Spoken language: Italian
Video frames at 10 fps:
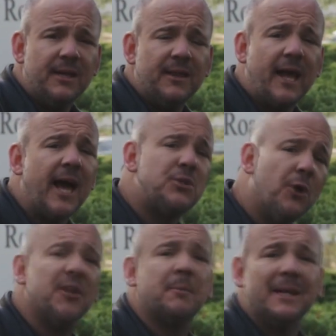Sono
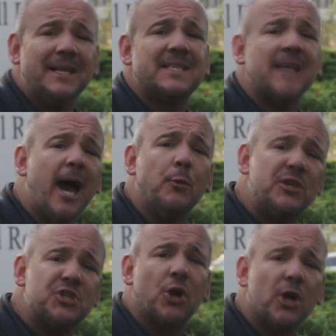loro che decidono quali
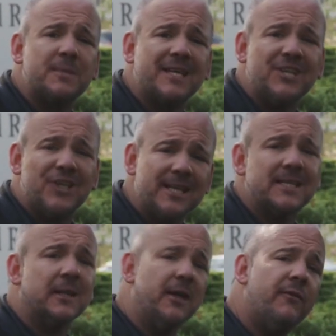start-up avranno una
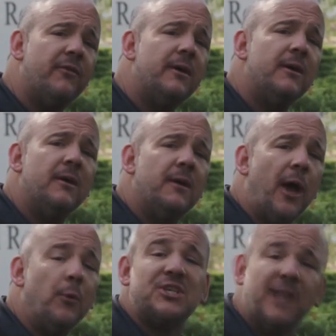chance e quali non
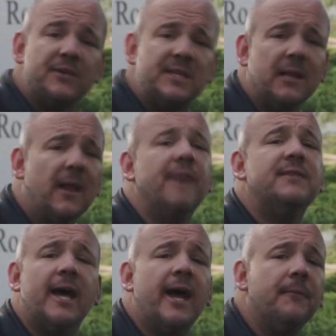vedranno mai la luce
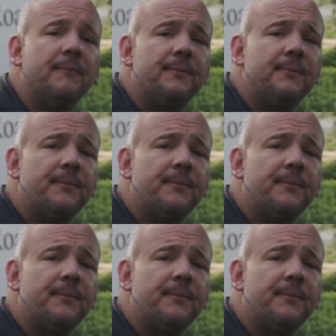del sole.